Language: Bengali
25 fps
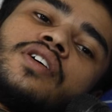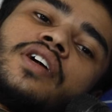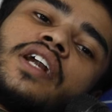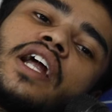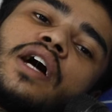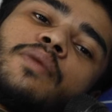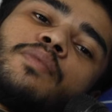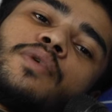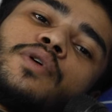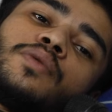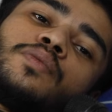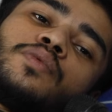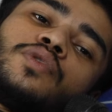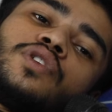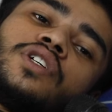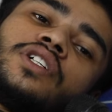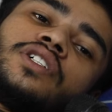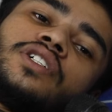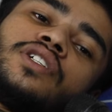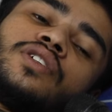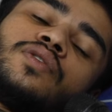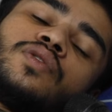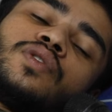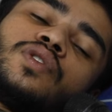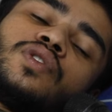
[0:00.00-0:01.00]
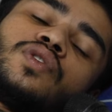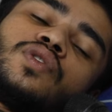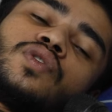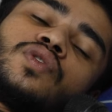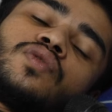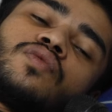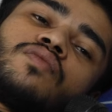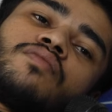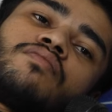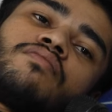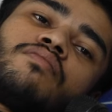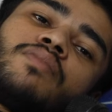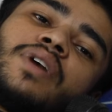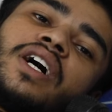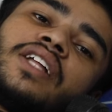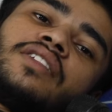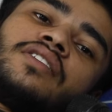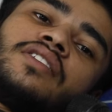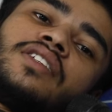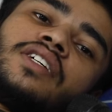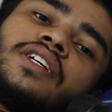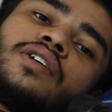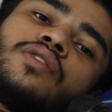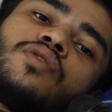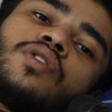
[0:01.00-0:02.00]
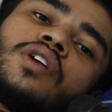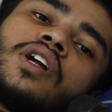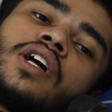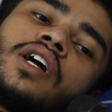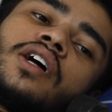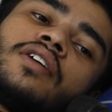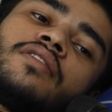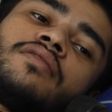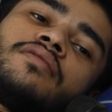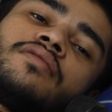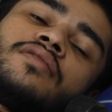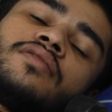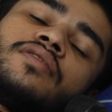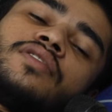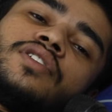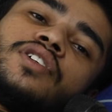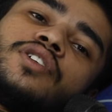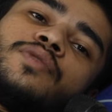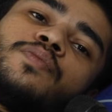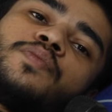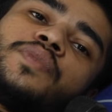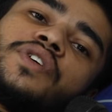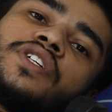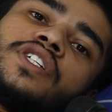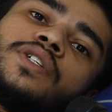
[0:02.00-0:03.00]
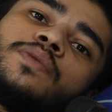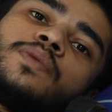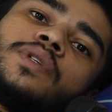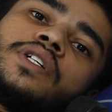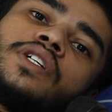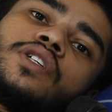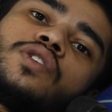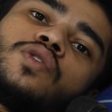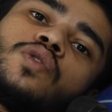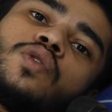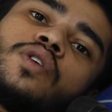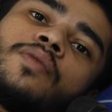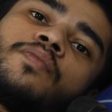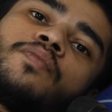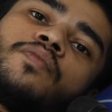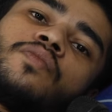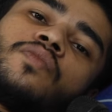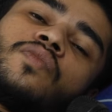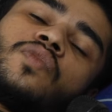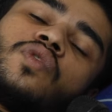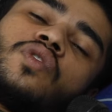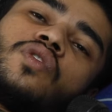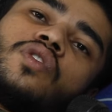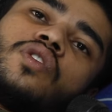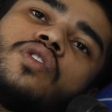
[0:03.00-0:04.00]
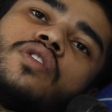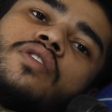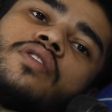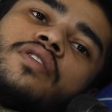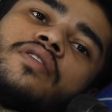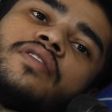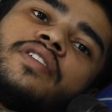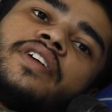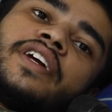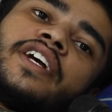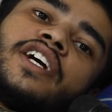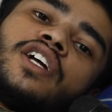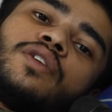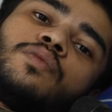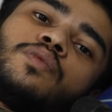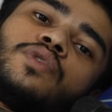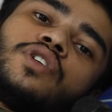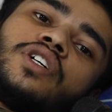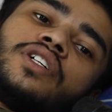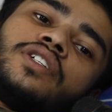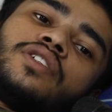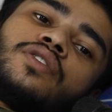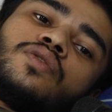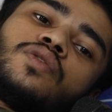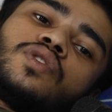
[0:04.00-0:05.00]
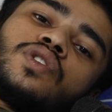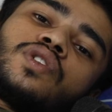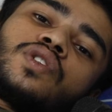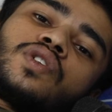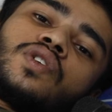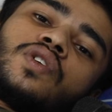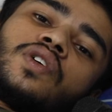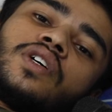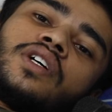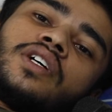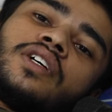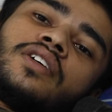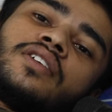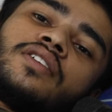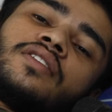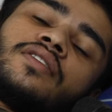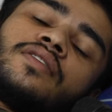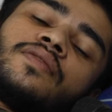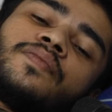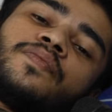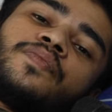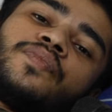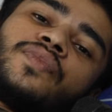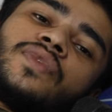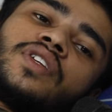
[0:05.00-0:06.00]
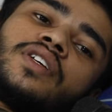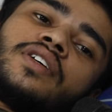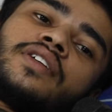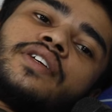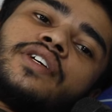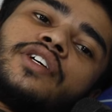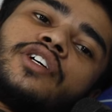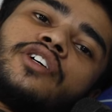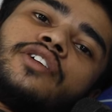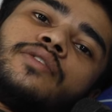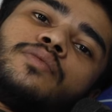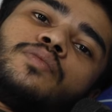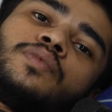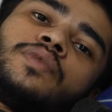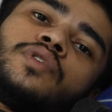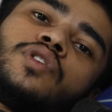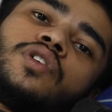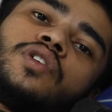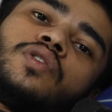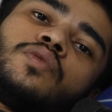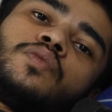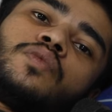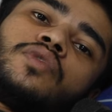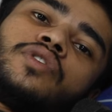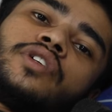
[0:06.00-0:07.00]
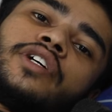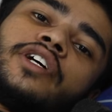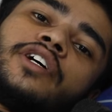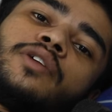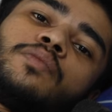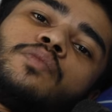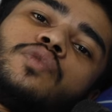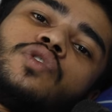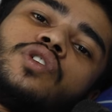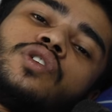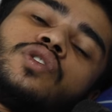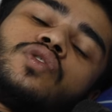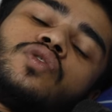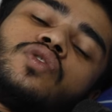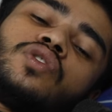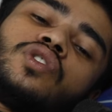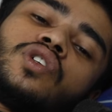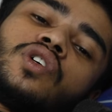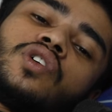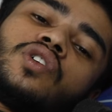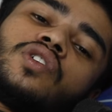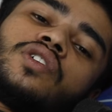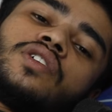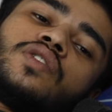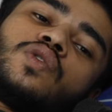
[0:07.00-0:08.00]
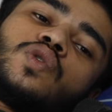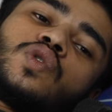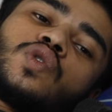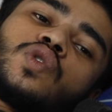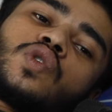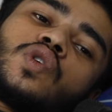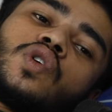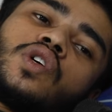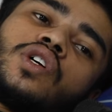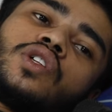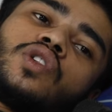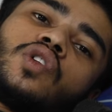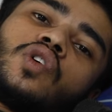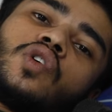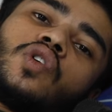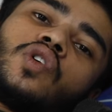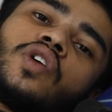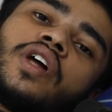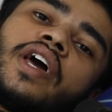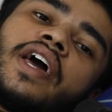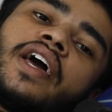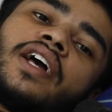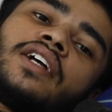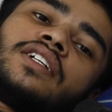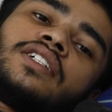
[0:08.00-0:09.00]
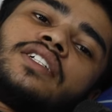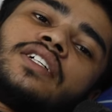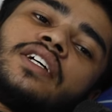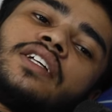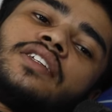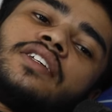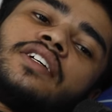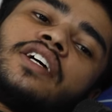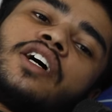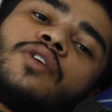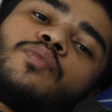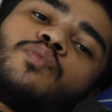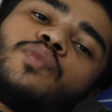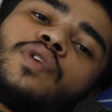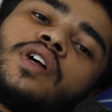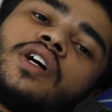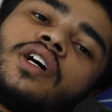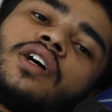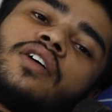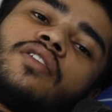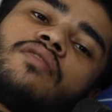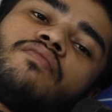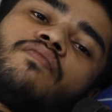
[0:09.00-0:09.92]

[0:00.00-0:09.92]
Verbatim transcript: রাবার বুলেট ইউজ বাদ দিয়ে ওরা বিজিবি কিছু রিয়েল বুলেট ইউজ করে রিয়েল রিয়েল বুলেটগুলো যখন ইউজ করে তখন একসাথে আমরা